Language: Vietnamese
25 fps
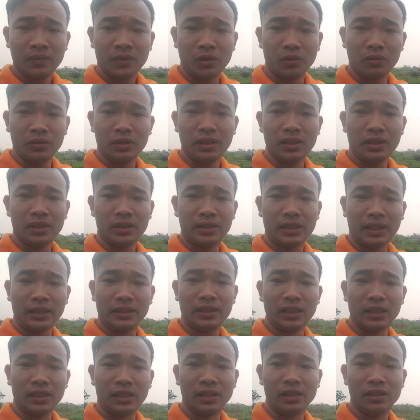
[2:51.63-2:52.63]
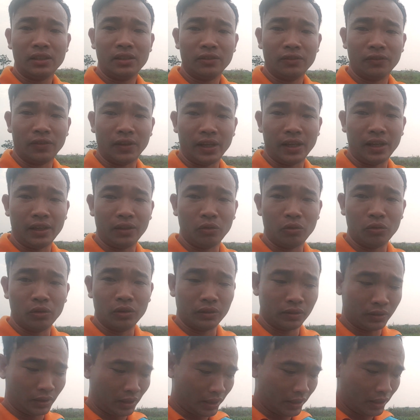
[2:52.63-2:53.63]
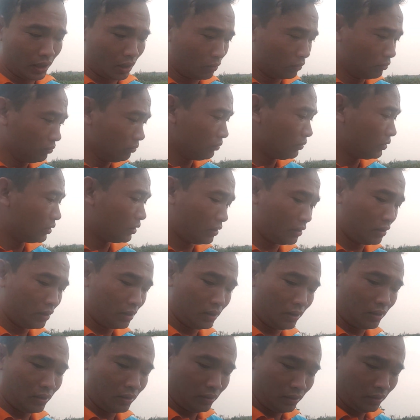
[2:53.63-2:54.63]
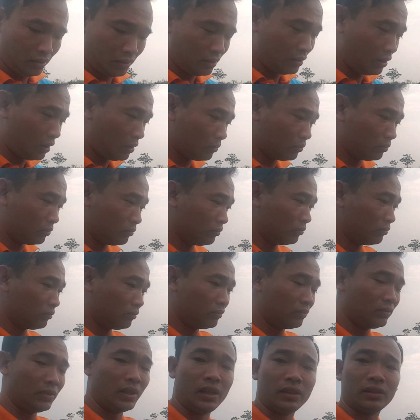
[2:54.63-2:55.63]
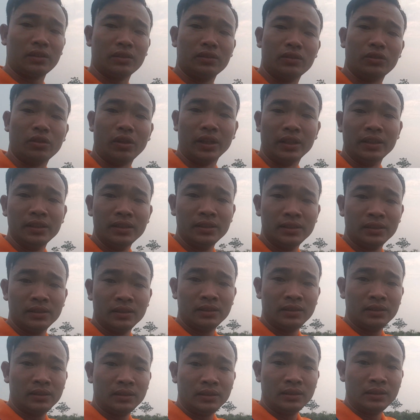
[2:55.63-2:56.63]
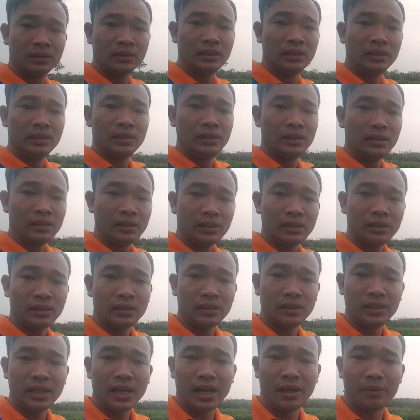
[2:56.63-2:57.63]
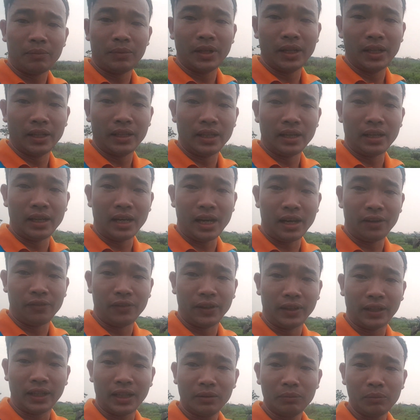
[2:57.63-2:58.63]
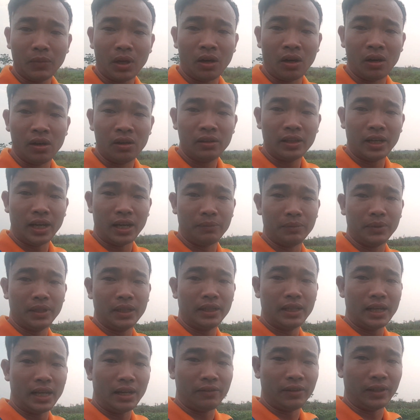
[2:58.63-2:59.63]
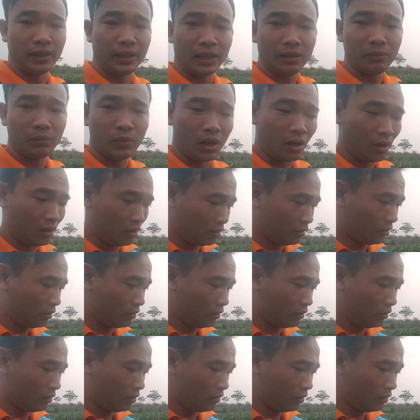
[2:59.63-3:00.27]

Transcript: cũng như chăn trở về nguồn cây giống không được chuẩn cứ làm nên là lại phải cắt bỏ làm nên lại phải cắt bỏ